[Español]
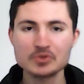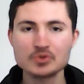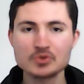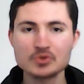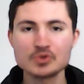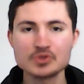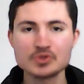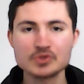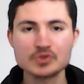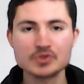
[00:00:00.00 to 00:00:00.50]

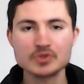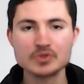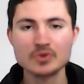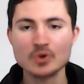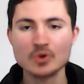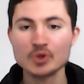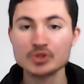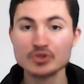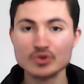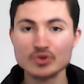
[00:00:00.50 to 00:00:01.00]
tus
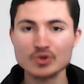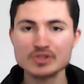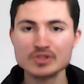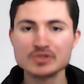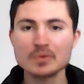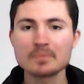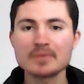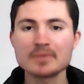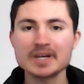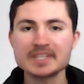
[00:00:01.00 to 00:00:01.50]
otros
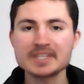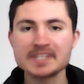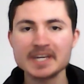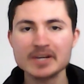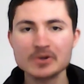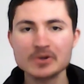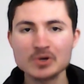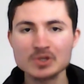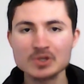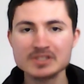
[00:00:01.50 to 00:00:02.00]

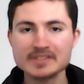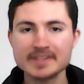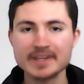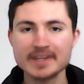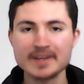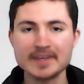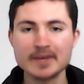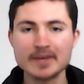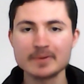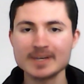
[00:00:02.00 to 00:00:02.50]
compañeros?
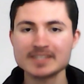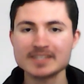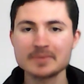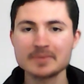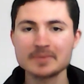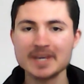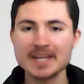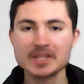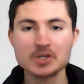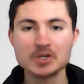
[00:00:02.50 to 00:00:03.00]
¿Te llevas
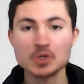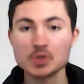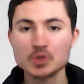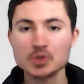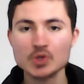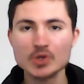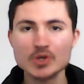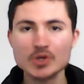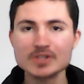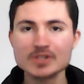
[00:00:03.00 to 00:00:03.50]
bien con
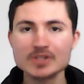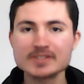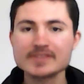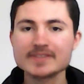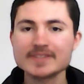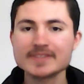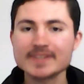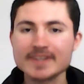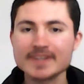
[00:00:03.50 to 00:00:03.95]
todos?